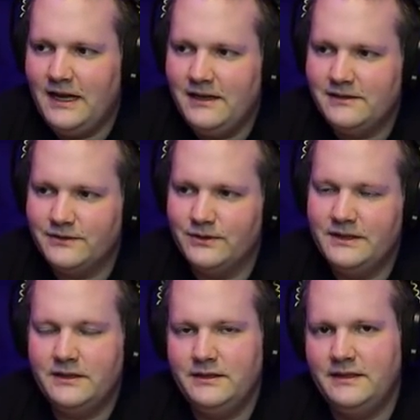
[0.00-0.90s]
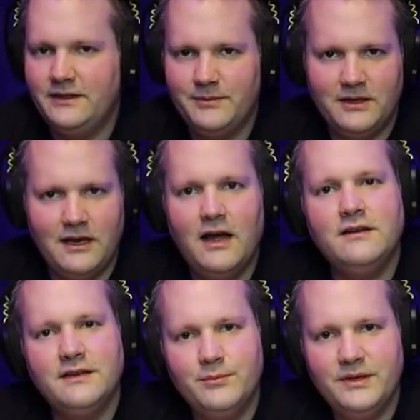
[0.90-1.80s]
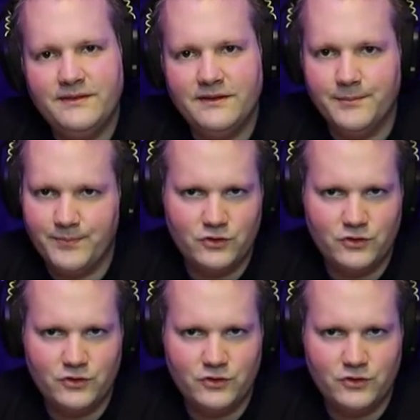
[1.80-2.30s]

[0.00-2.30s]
Also, ihr kriegt erstmal klar den PC.